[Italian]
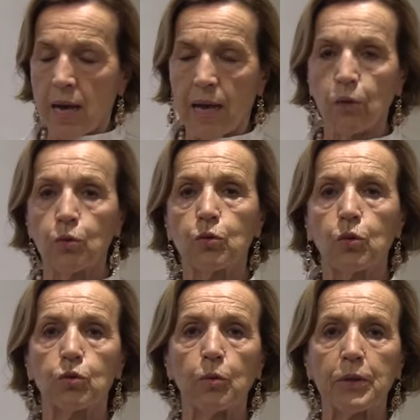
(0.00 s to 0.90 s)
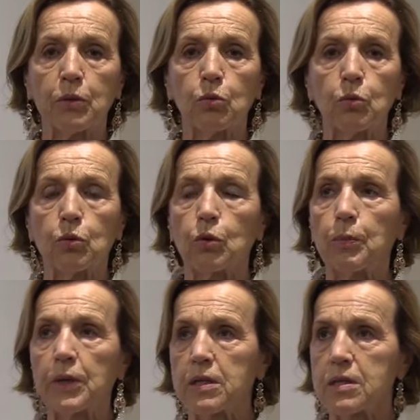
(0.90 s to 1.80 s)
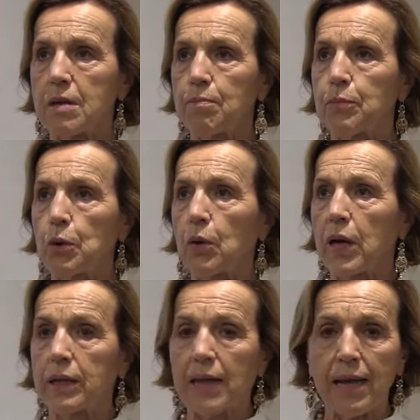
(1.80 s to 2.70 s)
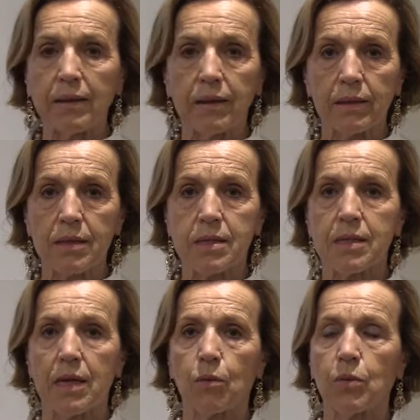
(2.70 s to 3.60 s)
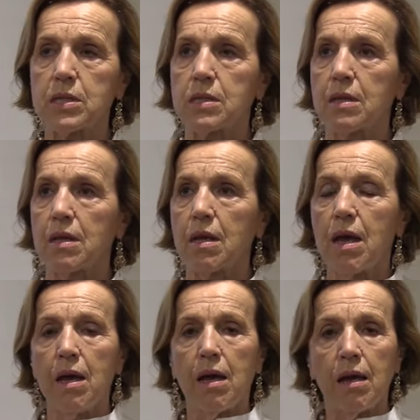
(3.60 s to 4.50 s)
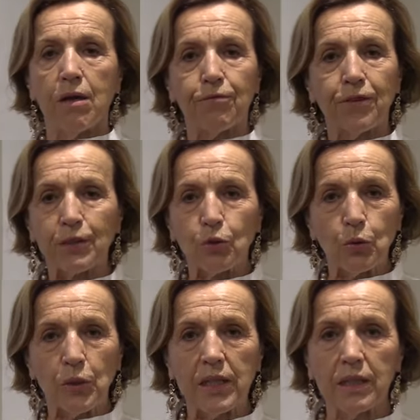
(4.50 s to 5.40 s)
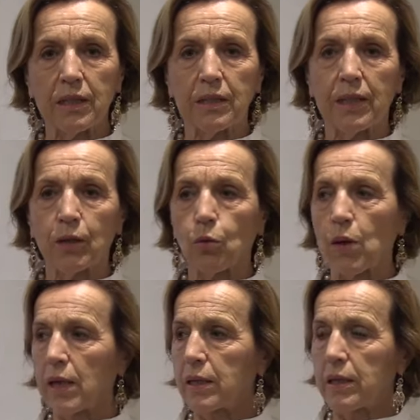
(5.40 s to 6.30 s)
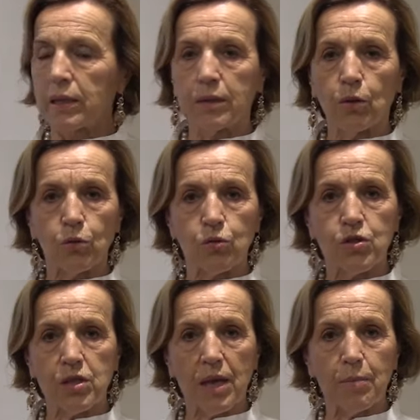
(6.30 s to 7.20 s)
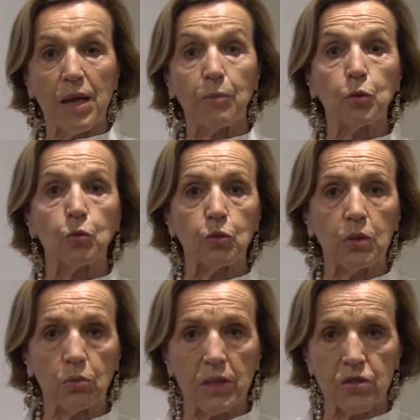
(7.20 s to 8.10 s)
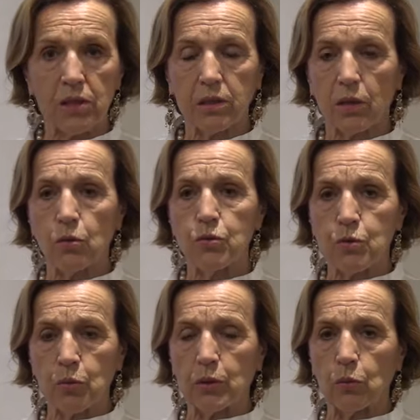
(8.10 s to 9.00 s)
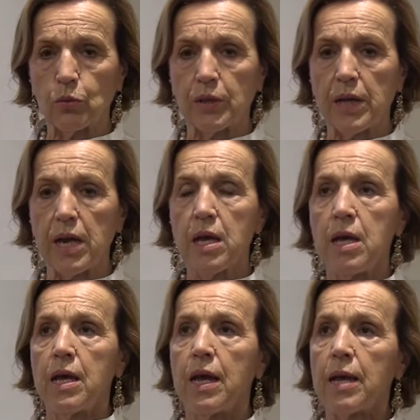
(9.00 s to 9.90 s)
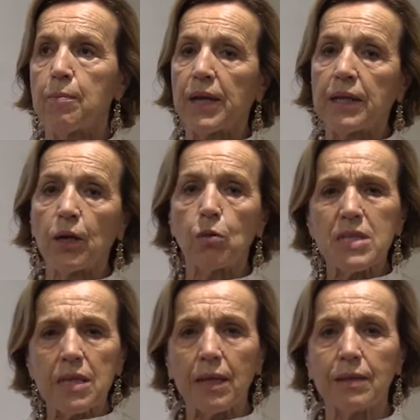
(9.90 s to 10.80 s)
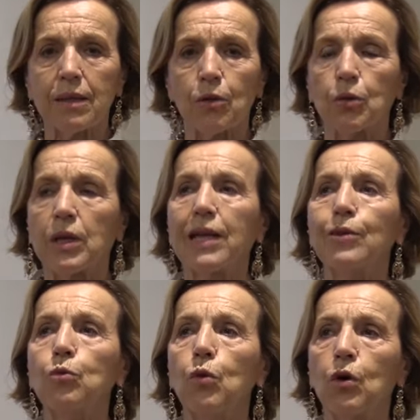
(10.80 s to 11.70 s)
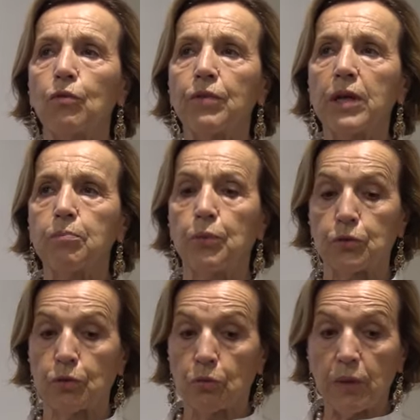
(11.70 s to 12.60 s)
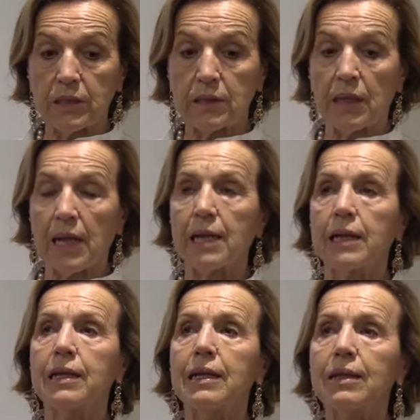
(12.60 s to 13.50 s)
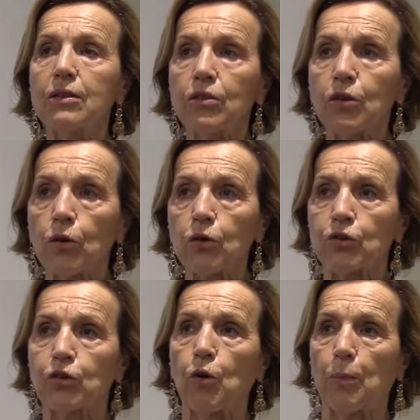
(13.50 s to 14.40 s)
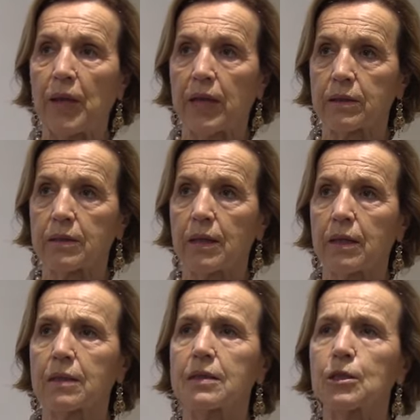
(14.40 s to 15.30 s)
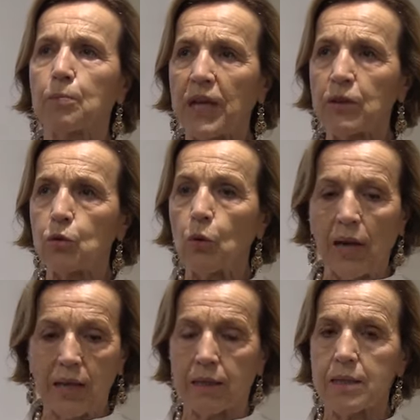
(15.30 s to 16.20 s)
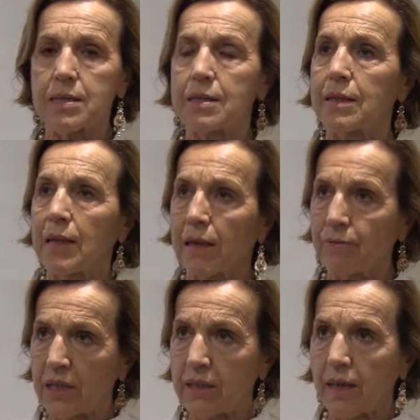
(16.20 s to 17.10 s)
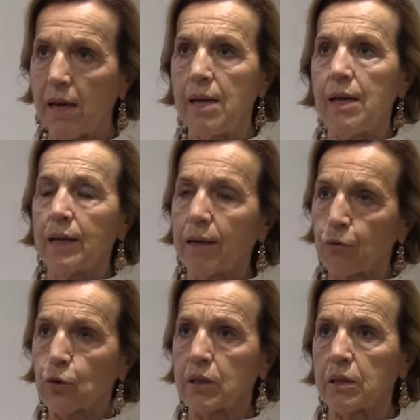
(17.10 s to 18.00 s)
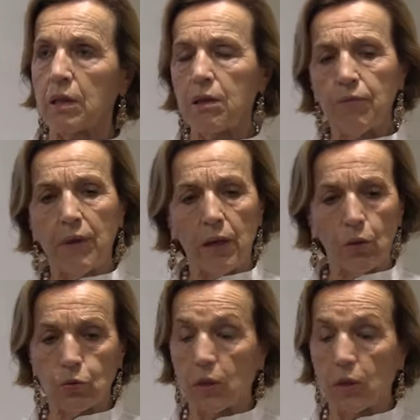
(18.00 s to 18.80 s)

Alludo soprattutto per esempio ai riders, a questi eh, fattorini dei quali oggi abbiamo tutti una certa consuetudine. Ebbene, queste categorie nuove possono essere all'inizio scoperte rispetto ai rischi della vita lavorativa o